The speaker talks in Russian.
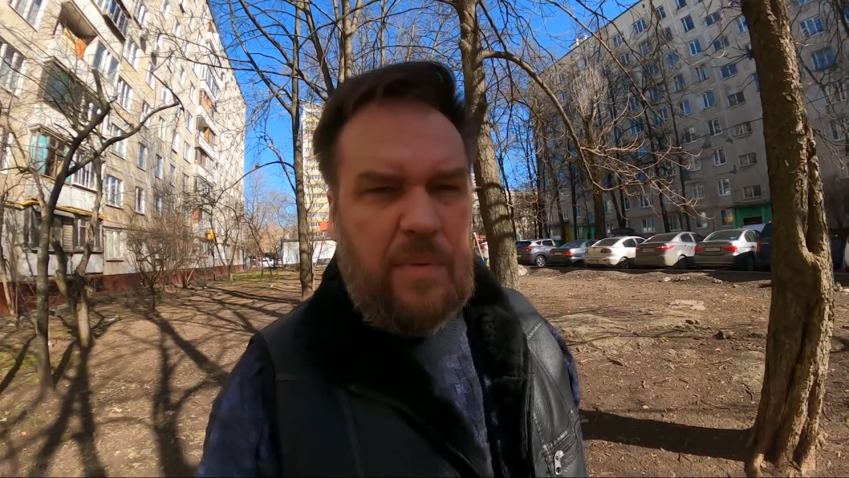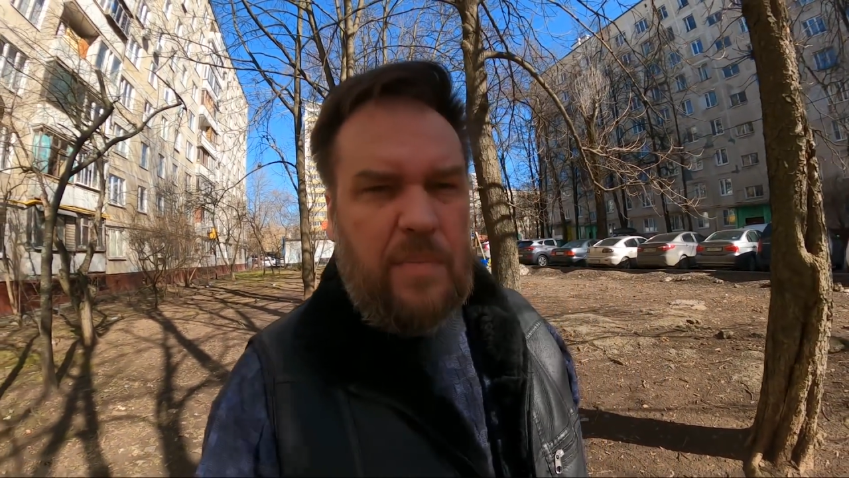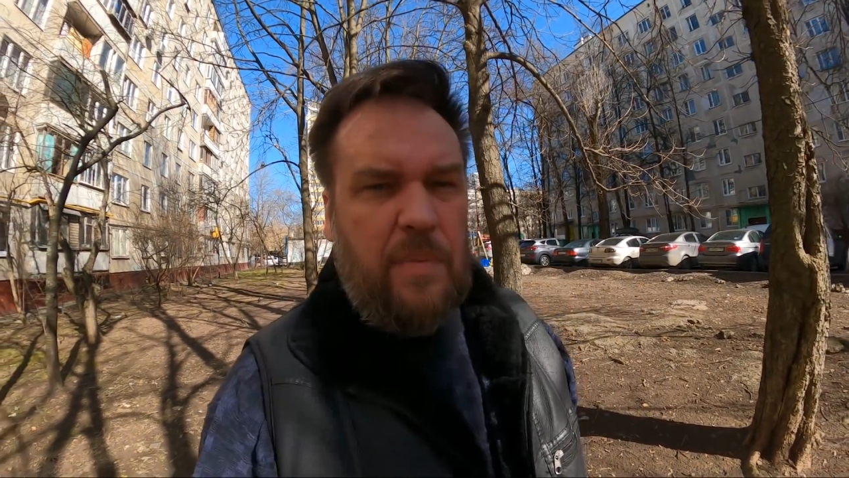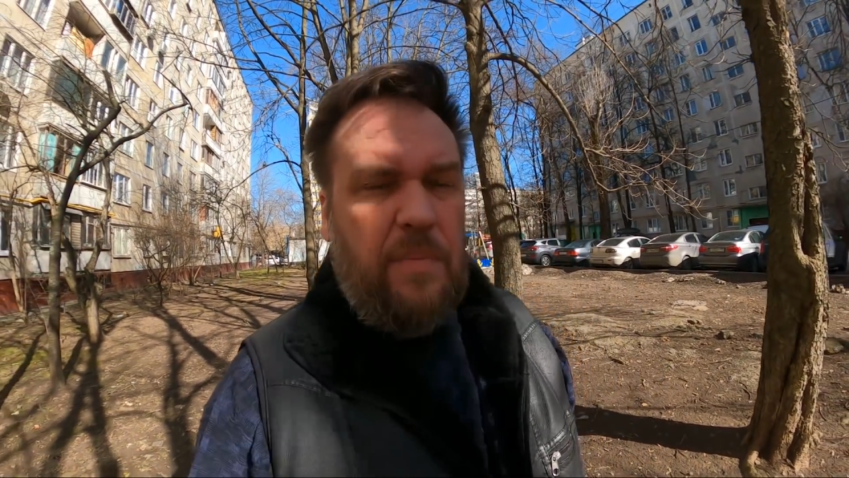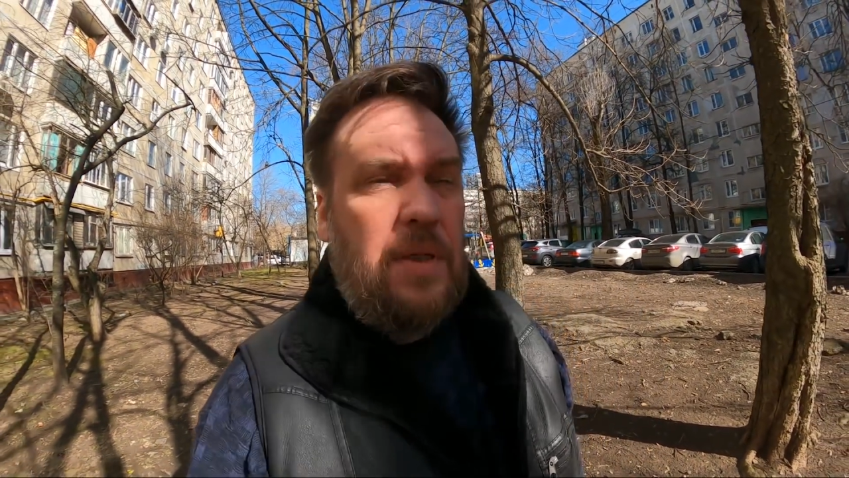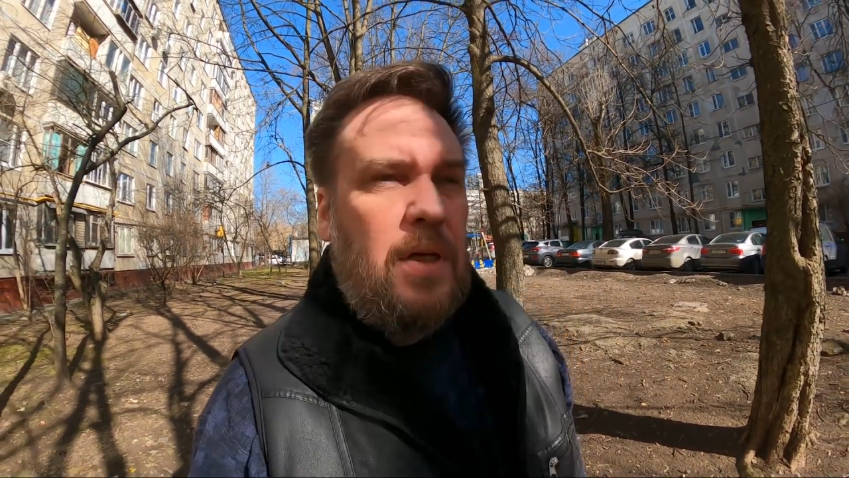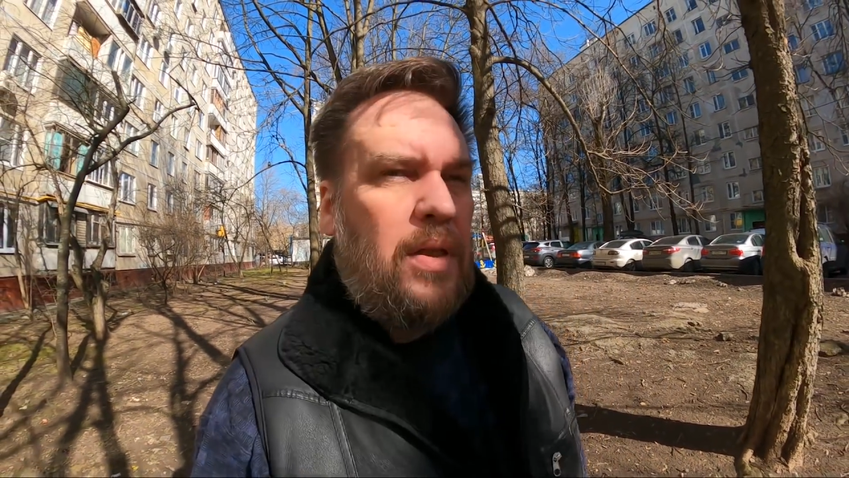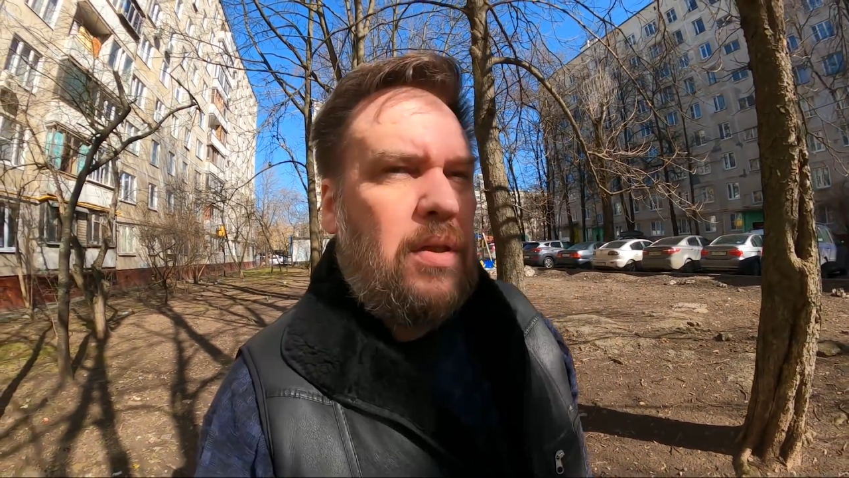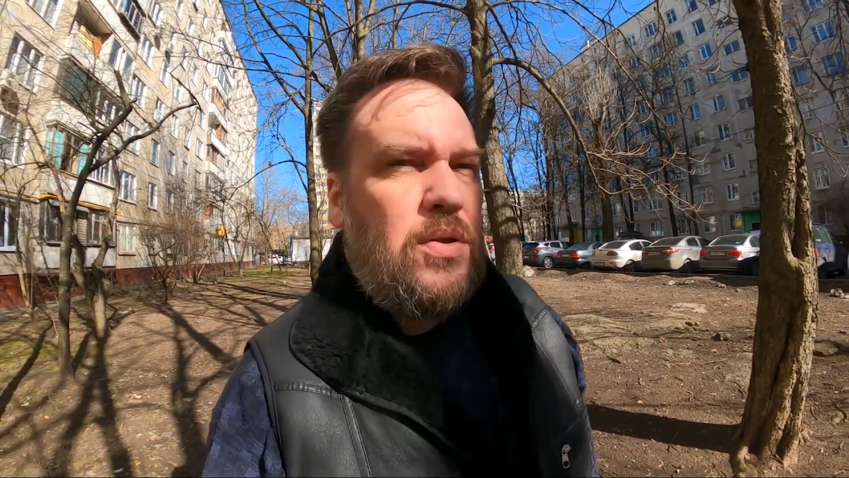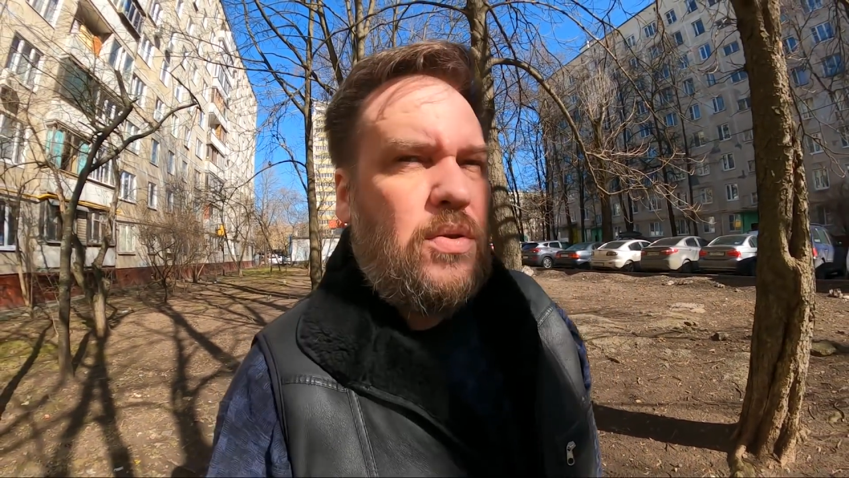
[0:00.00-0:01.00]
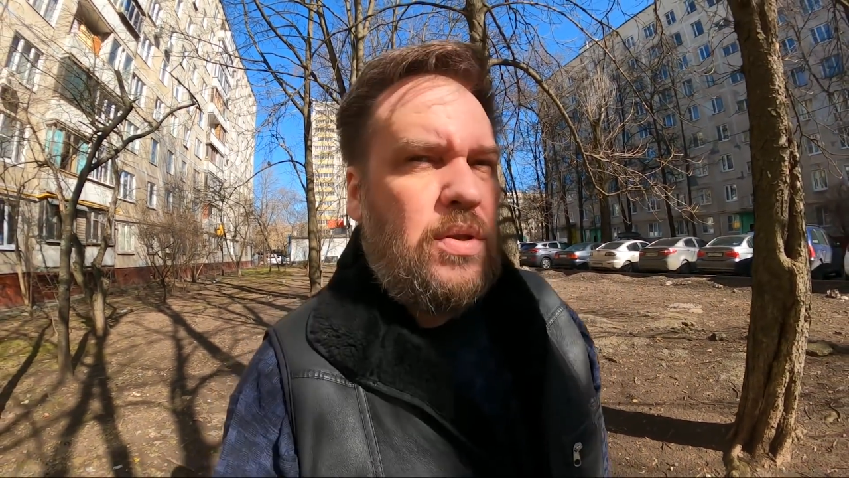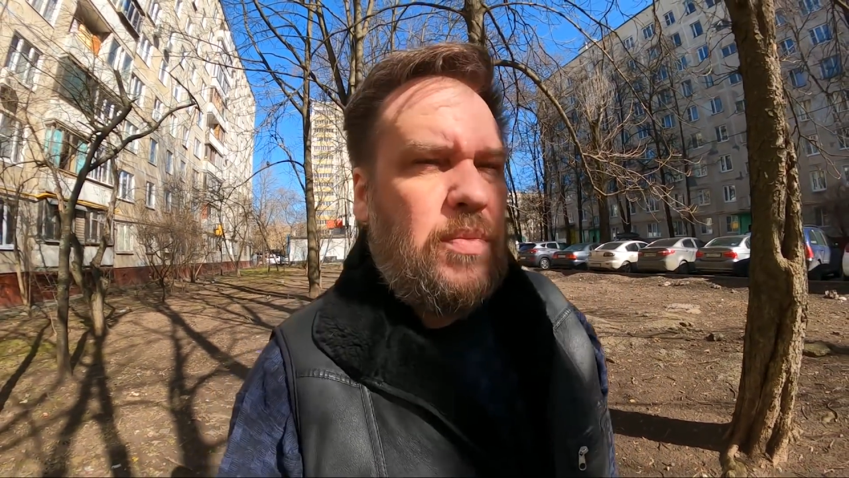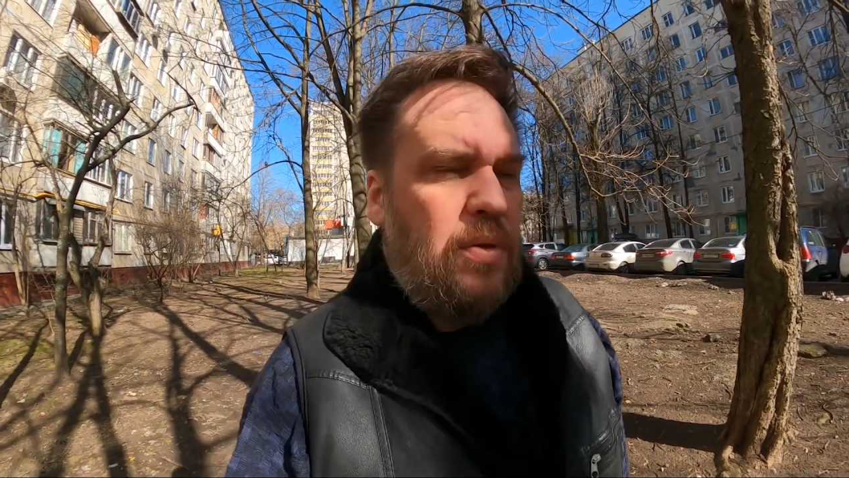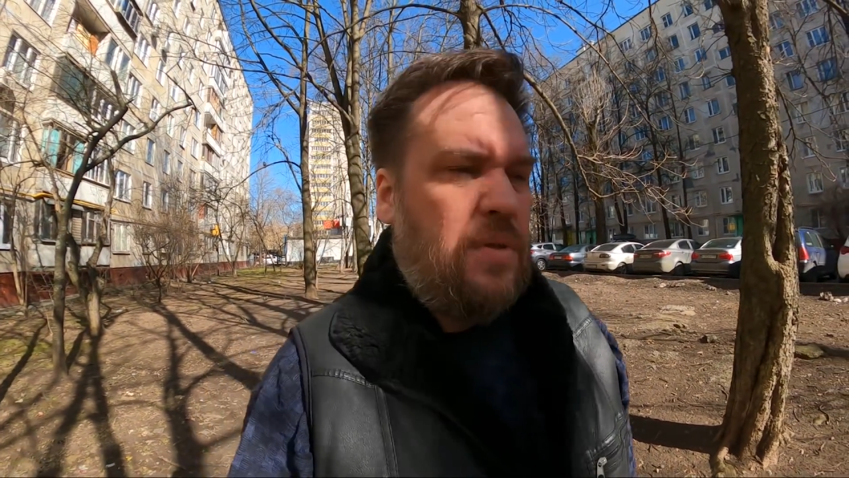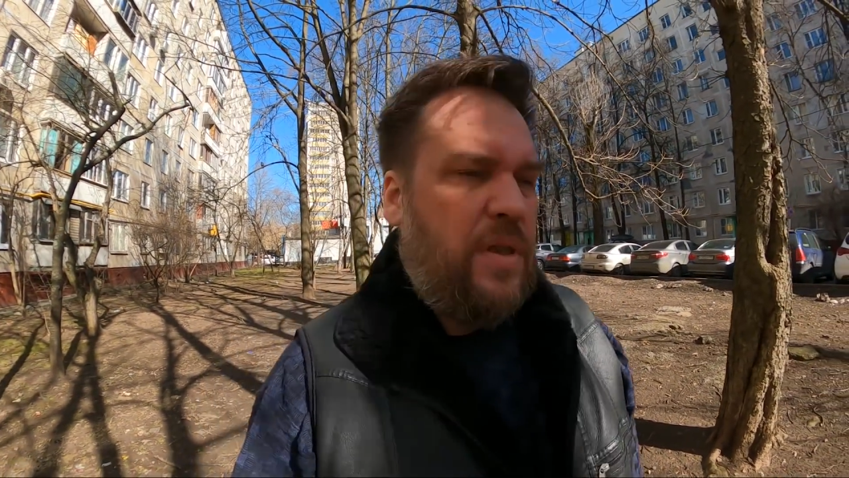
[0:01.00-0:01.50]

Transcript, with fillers: теперь понятно, что же могло